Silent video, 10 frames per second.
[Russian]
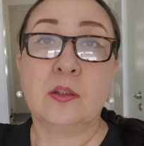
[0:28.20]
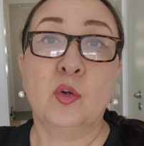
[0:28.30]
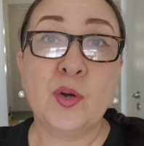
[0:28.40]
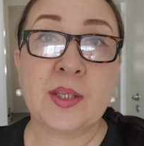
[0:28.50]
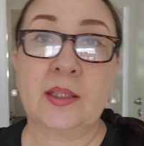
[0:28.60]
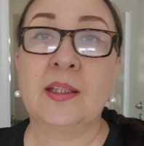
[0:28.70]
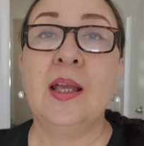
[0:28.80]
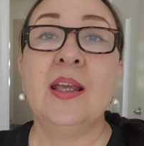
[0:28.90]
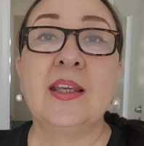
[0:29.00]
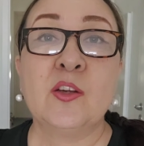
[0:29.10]
гонят.
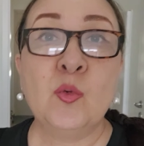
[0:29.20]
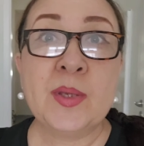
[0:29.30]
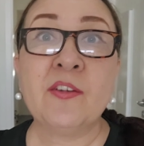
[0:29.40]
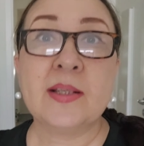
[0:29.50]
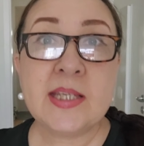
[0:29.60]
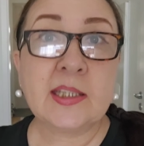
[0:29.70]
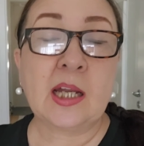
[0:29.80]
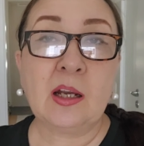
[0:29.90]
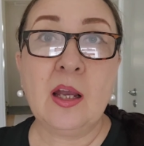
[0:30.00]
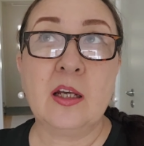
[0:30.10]
И у меня возник
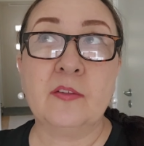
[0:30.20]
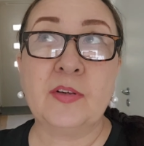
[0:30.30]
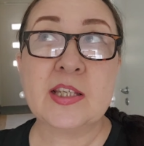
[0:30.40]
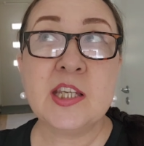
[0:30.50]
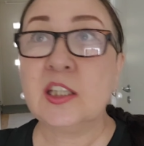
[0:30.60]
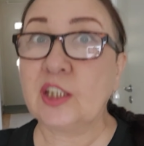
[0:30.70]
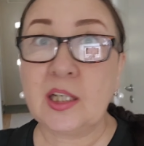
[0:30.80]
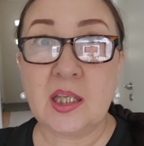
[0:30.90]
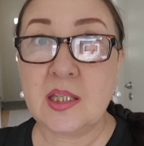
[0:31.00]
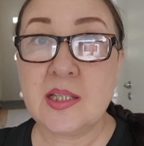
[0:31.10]
такая, возникла
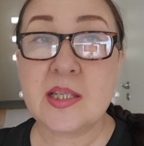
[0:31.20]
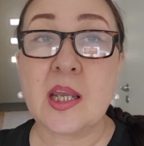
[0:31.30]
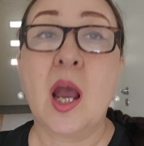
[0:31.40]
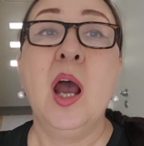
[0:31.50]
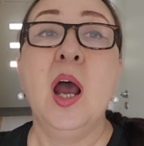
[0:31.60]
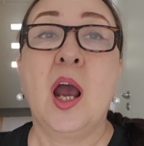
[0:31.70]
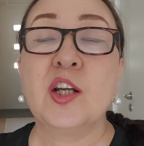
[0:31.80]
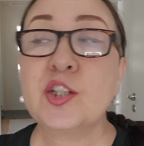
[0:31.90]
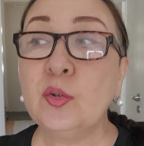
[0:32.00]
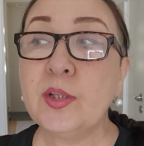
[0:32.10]
такая идея.
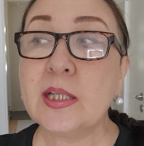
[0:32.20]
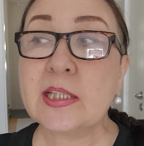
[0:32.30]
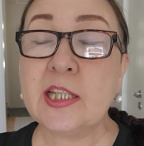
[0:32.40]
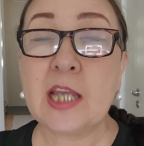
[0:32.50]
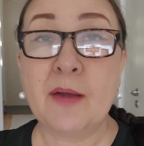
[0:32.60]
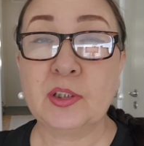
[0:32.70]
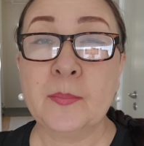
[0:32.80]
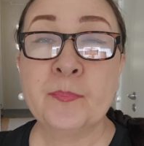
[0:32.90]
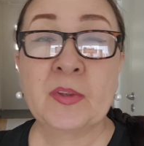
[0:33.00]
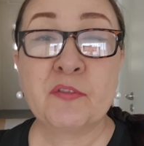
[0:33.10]
А что, если я
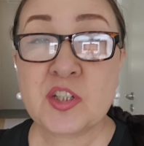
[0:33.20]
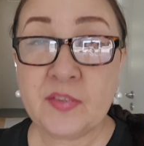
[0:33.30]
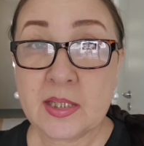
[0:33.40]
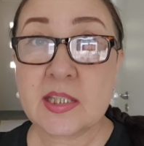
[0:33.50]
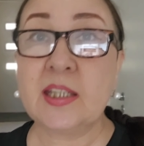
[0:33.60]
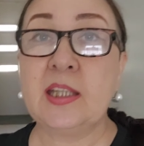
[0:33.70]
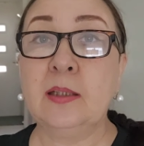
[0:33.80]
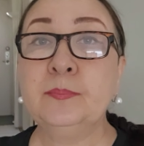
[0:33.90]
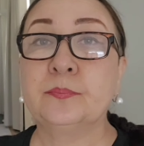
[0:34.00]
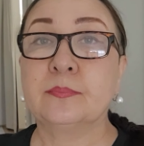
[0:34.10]
вот в Швеции,
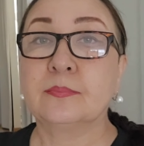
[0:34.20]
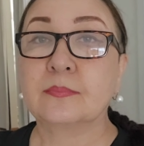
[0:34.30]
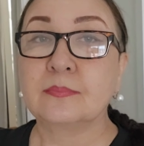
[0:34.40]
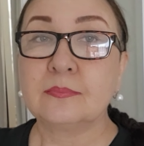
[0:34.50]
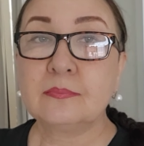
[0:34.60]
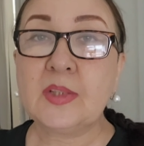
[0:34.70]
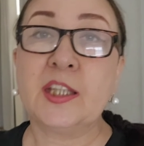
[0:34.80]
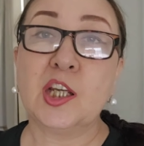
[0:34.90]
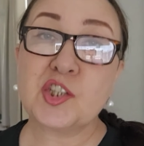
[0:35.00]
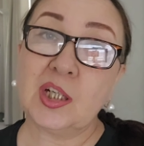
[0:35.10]
да,
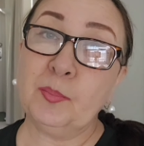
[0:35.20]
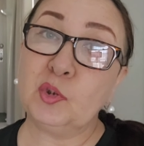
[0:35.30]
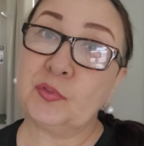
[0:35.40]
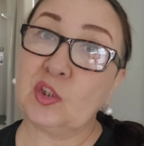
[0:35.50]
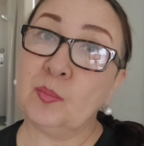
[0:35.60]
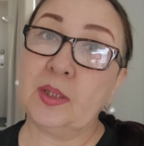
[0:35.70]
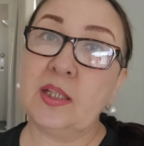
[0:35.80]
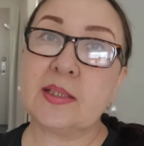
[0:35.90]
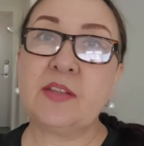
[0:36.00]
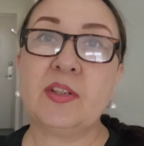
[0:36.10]
я же работаю в таком
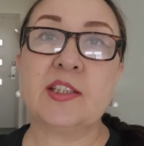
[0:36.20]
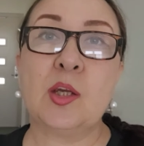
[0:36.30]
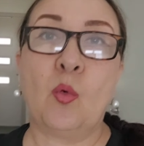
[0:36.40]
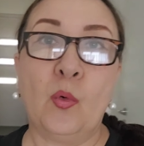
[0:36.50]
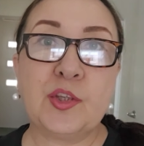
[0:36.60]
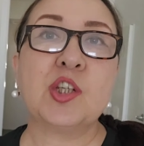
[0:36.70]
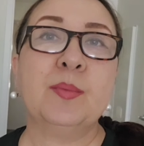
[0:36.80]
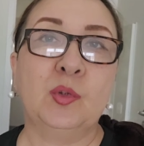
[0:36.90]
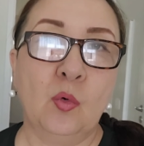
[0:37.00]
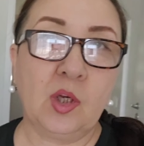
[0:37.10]
коллективе, где
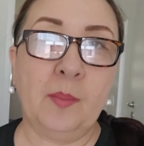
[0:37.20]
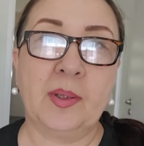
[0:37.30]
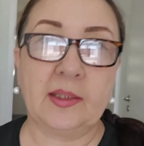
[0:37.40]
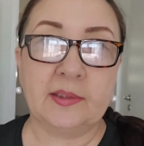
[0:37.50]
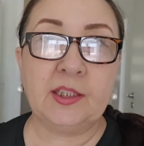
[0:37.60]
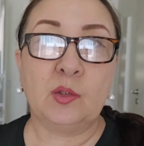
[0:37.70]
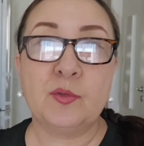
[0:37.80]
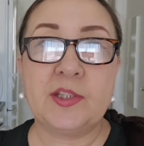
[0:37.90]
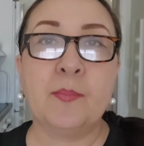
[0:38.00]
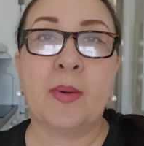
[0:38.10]
очень много молодых
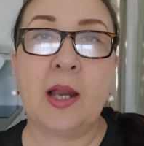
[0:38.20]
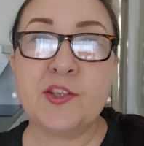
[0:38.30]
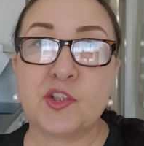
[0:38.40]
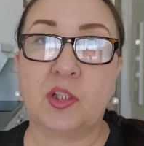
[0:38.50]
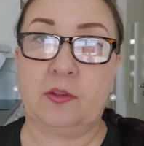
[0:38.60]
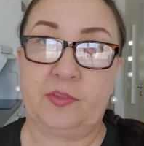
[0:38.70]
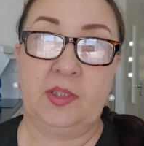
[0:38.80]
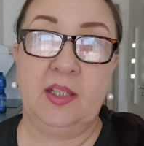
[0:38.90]
людей, мальчиков,